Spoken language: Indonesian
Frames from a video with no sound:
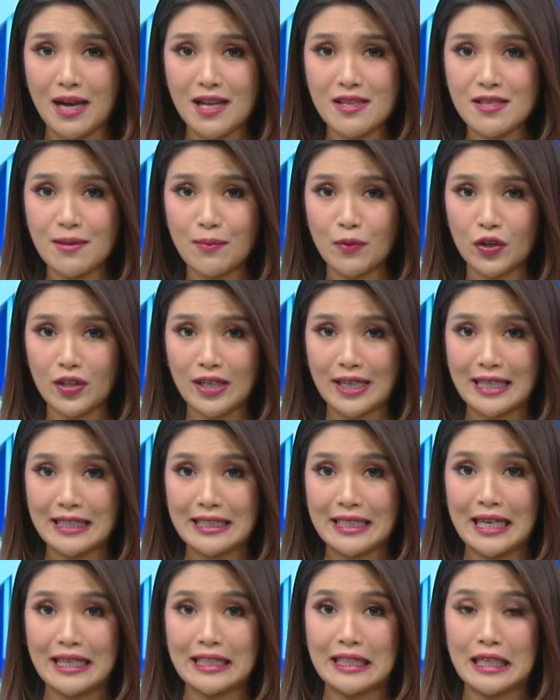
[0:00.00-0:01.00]
masih
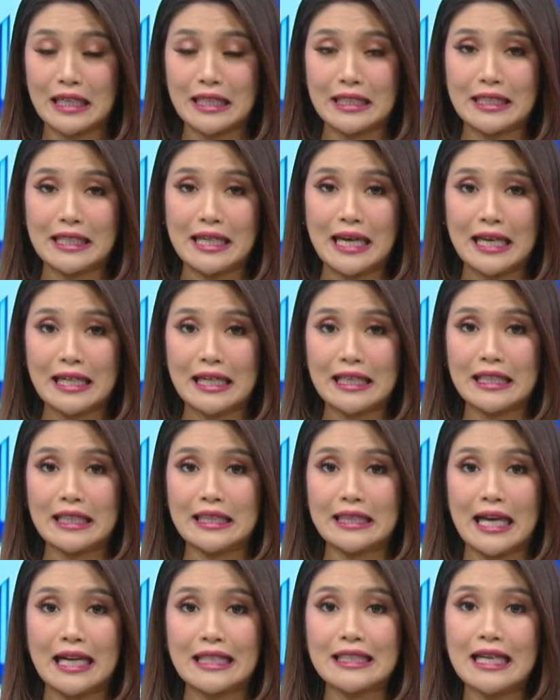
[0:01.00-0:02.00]
moderat di antara negara
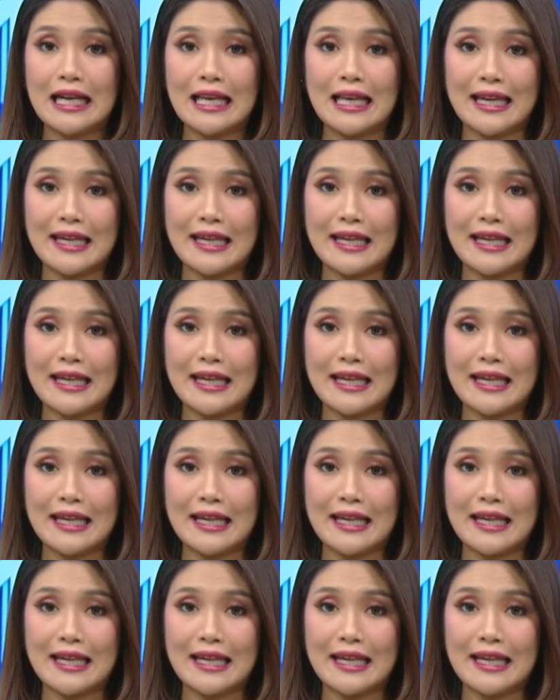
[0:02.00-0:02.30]
tetangga